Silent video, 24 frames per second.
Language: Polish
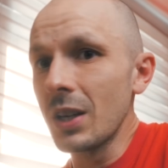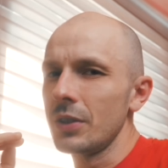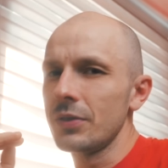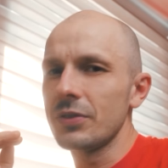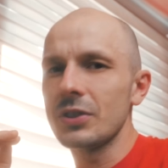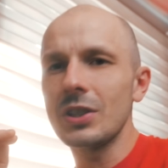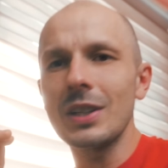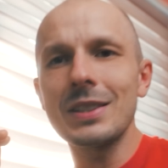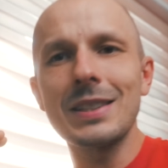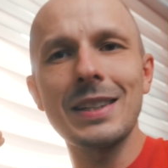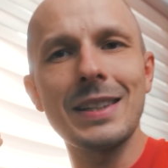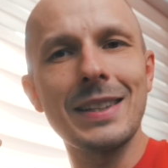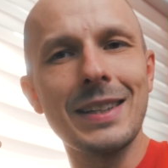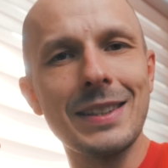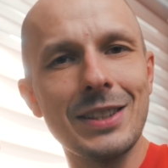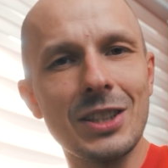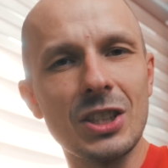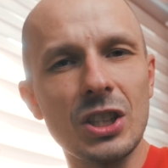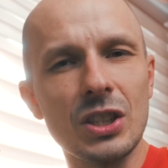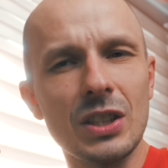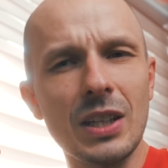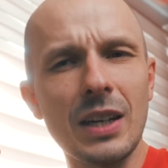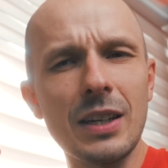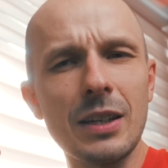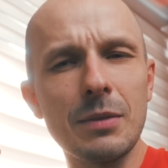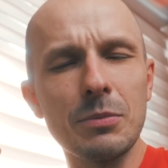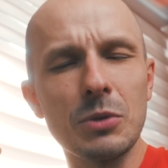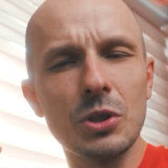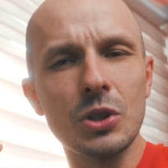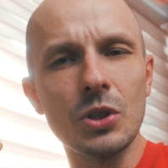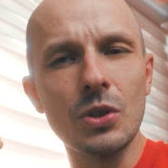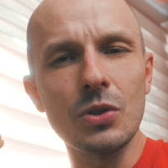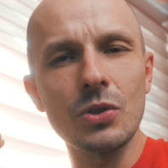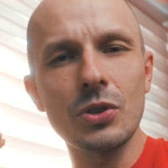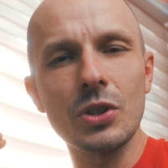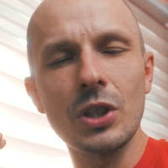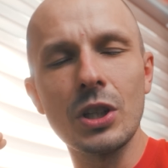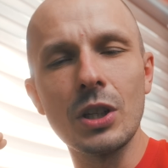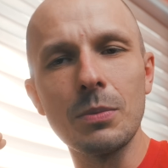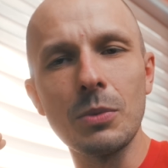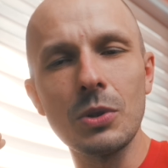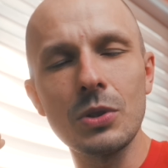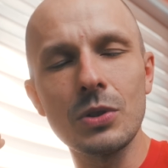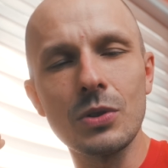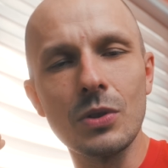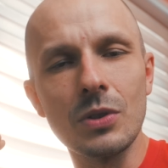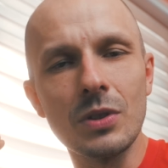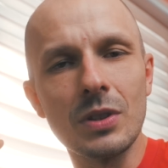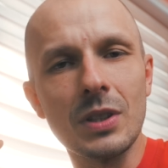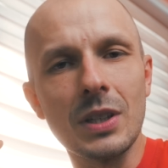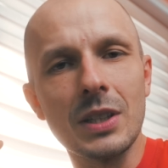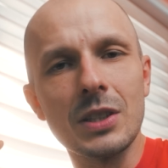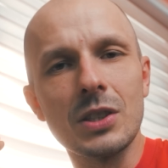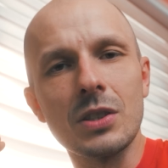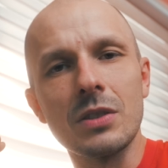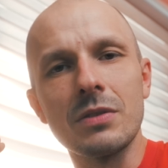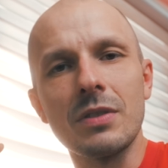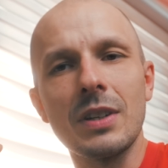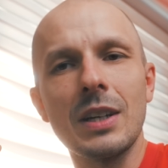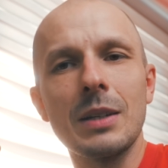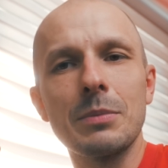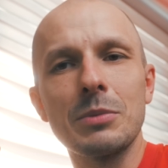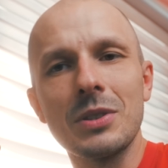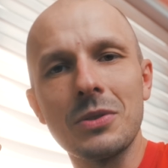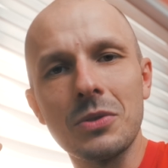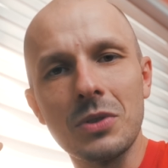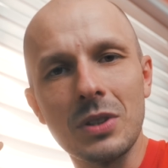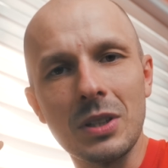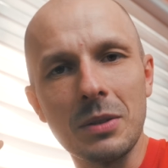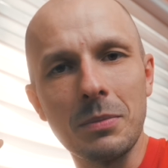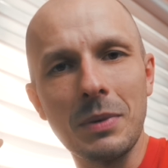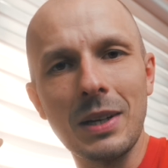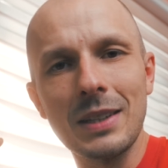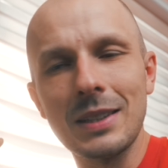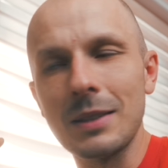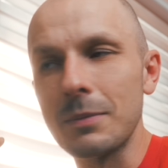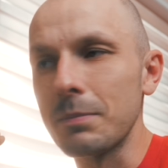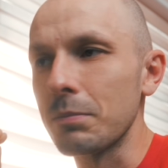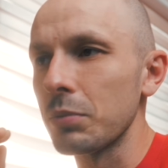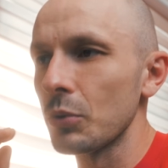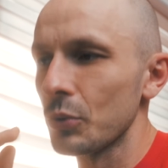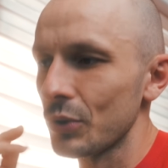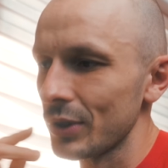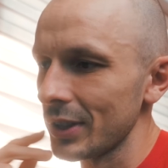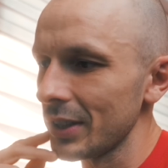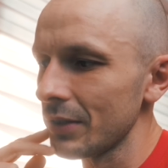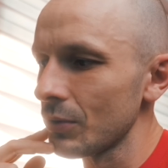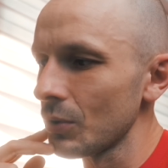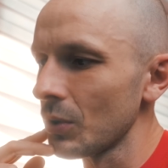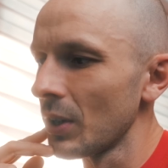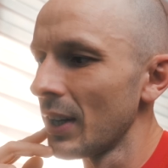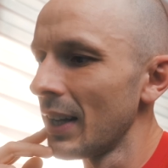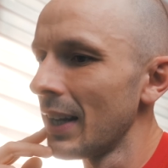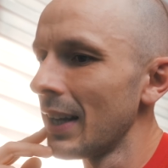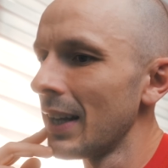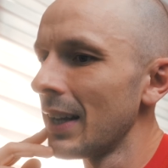I w czasach, kiedy czytałem książki i mocno mocno interesowałem się tematem podrywu,